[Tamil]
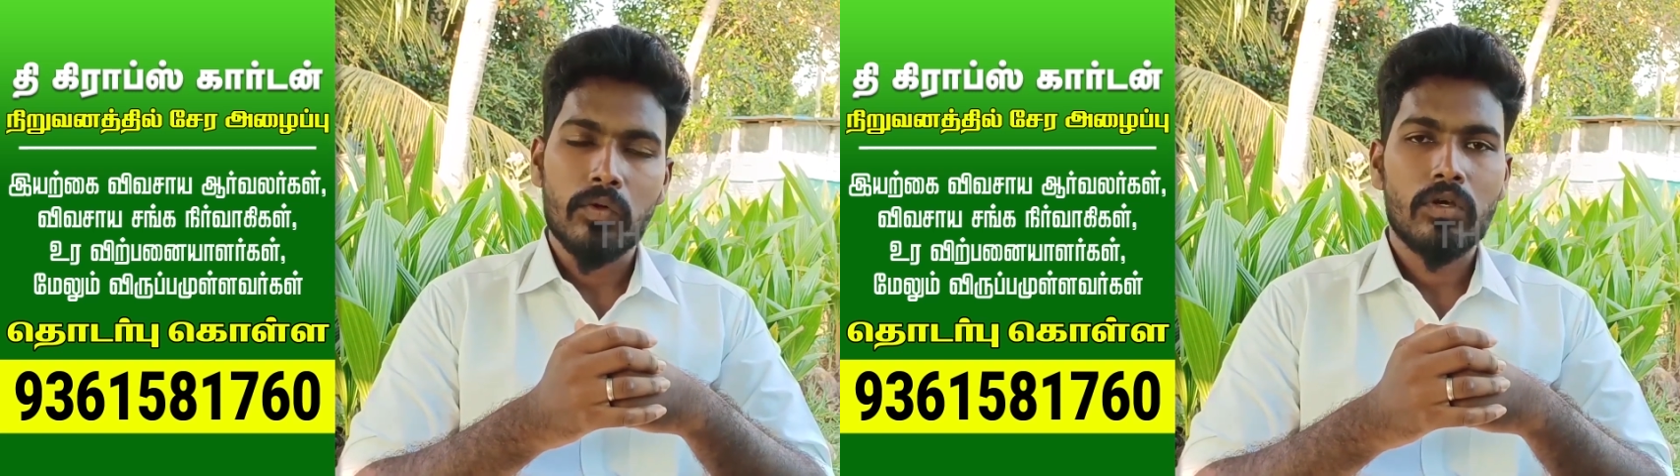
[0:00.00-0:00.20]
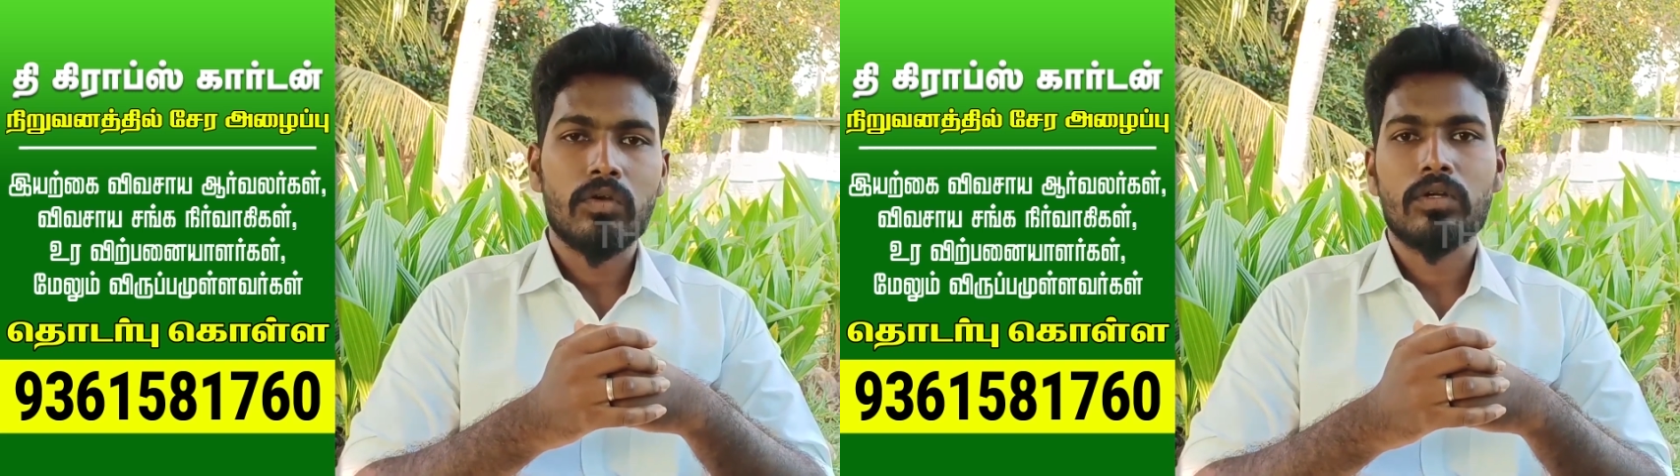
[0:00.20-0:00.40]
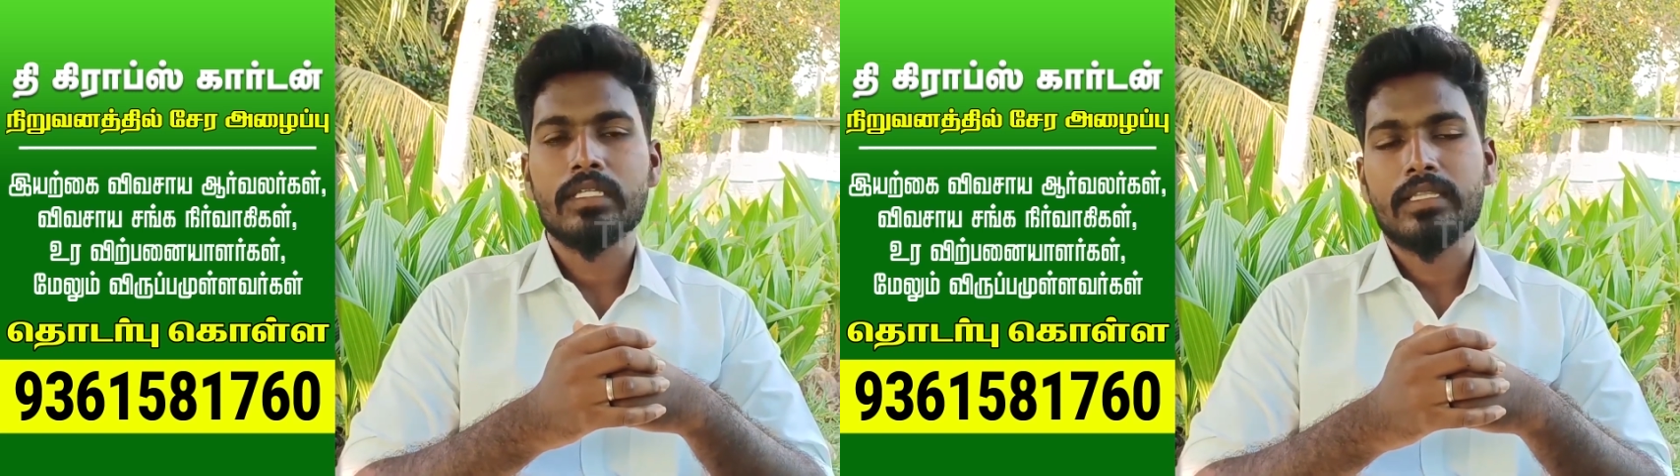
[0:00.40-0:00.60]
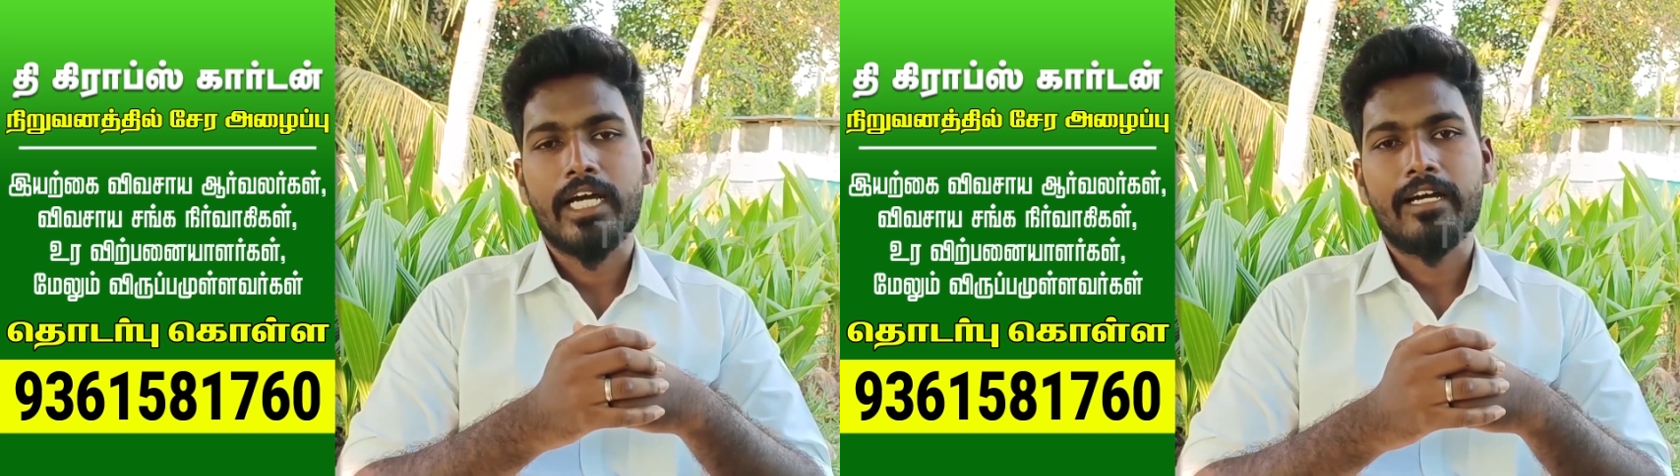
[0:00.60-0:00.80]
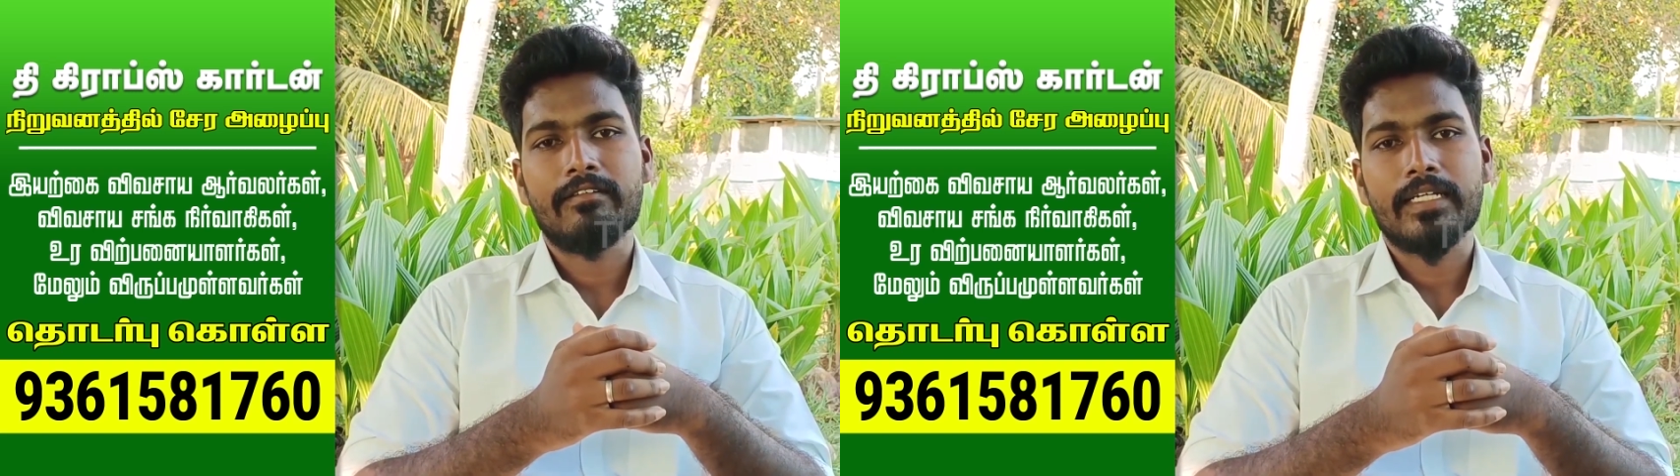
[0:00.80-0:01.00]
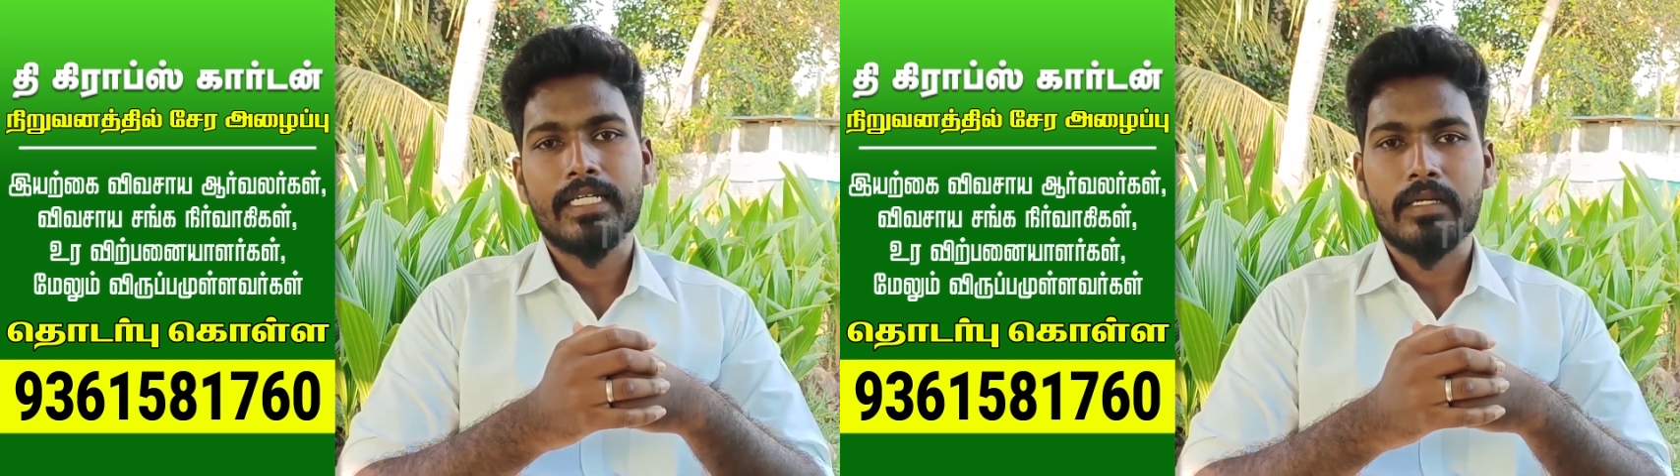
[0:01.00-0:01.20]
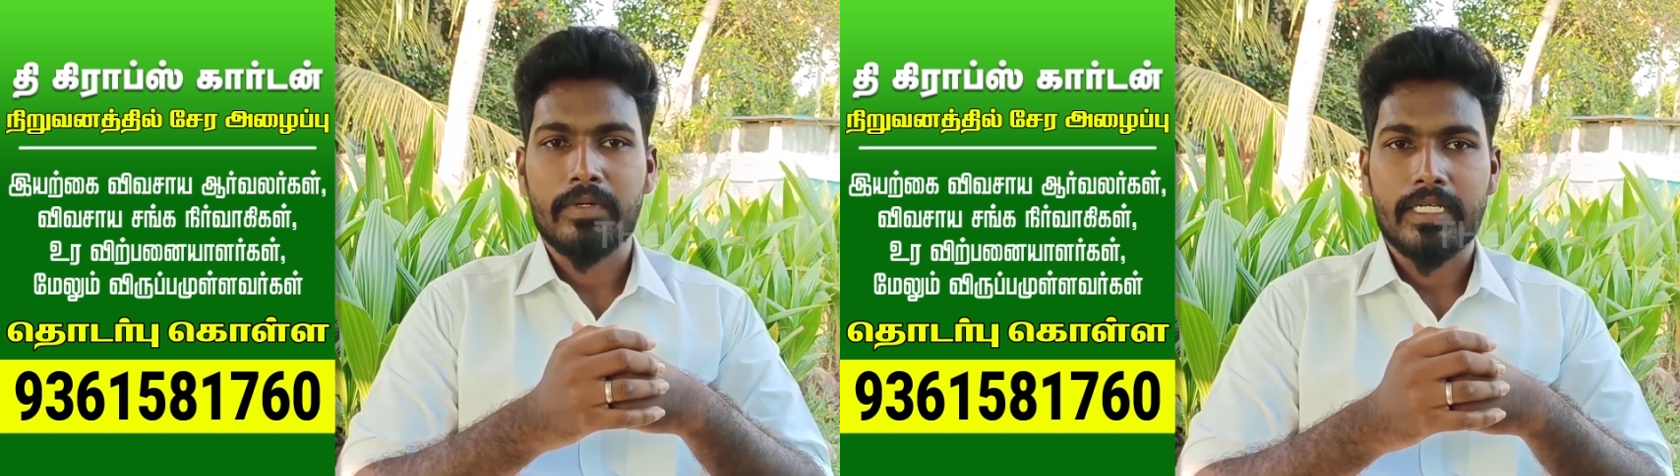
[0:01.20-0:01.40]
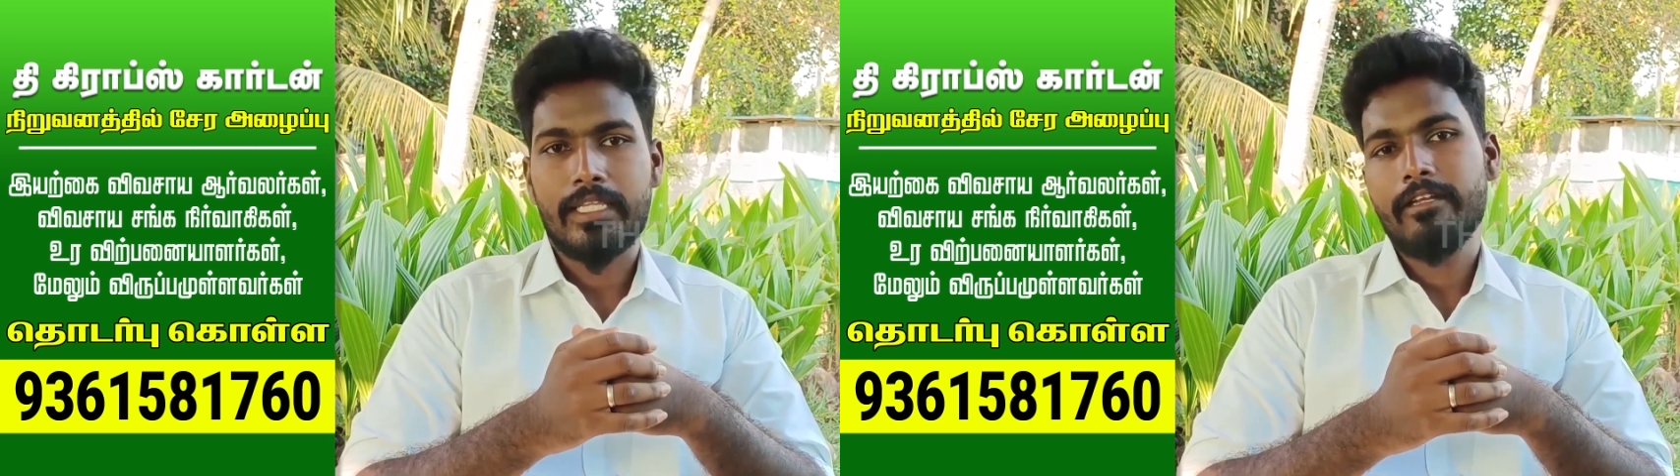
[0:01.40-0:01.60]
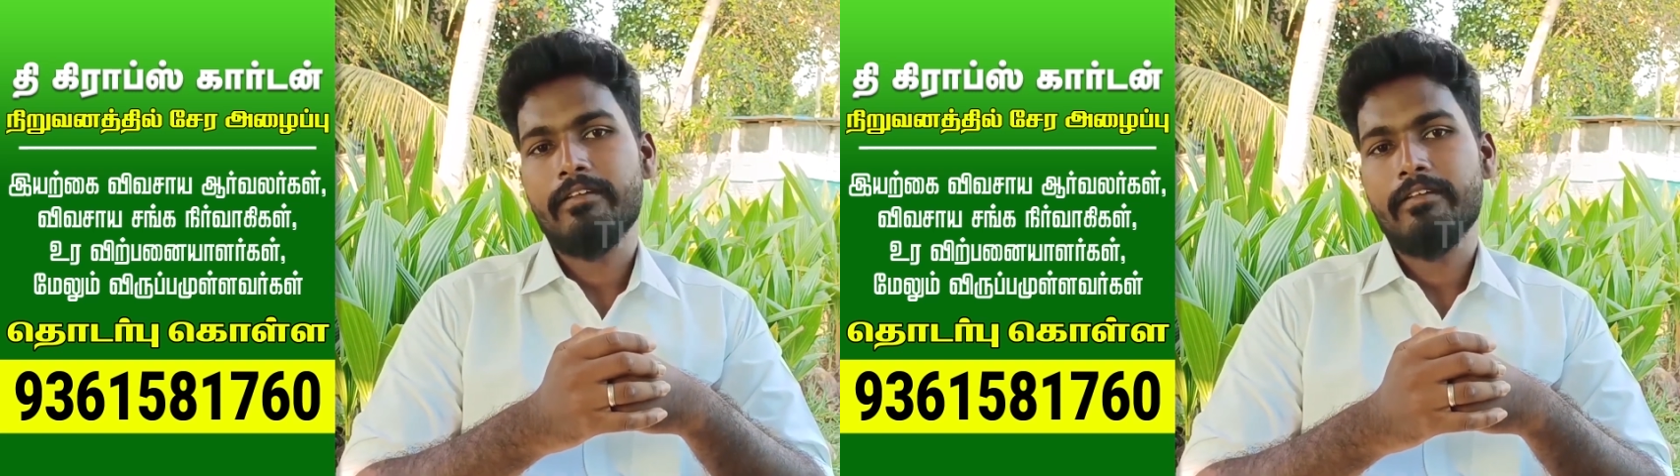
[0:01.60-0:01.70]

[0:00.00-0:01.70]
உங்களோட தகவல்களை நமக்கு